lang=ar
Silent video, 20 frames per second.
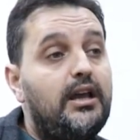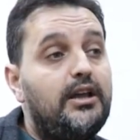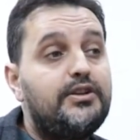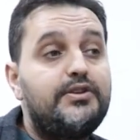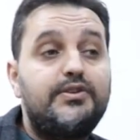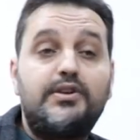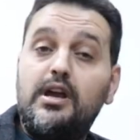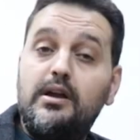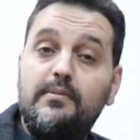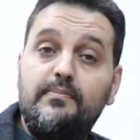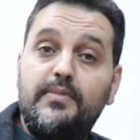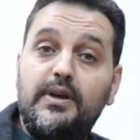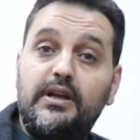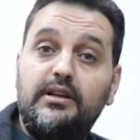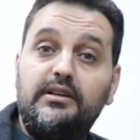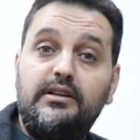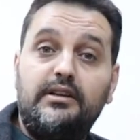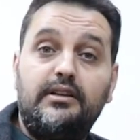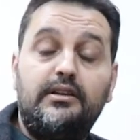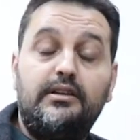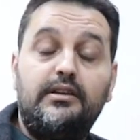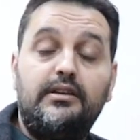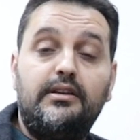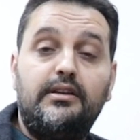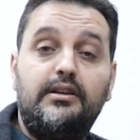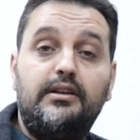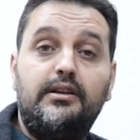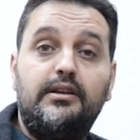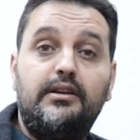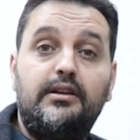الشابه
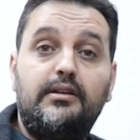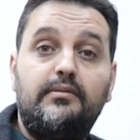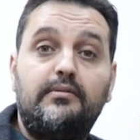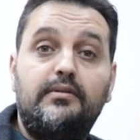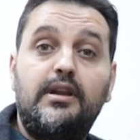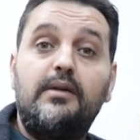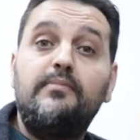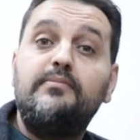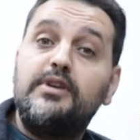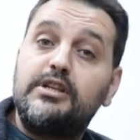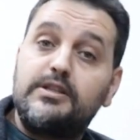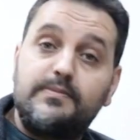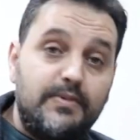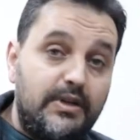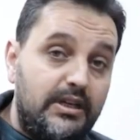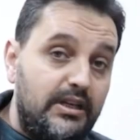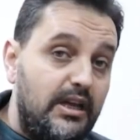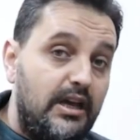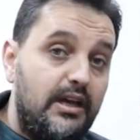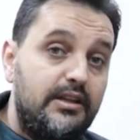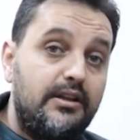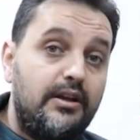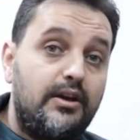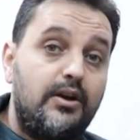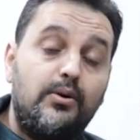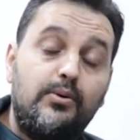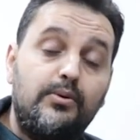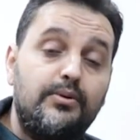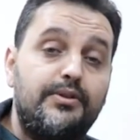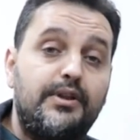اللي لم يسبق لها
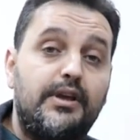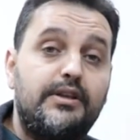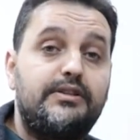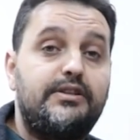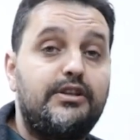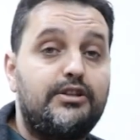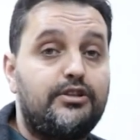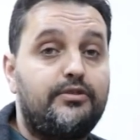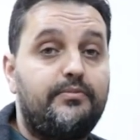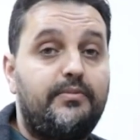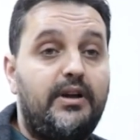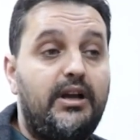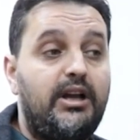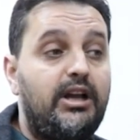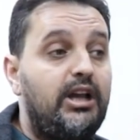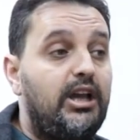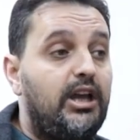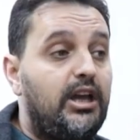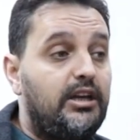خوض التجربه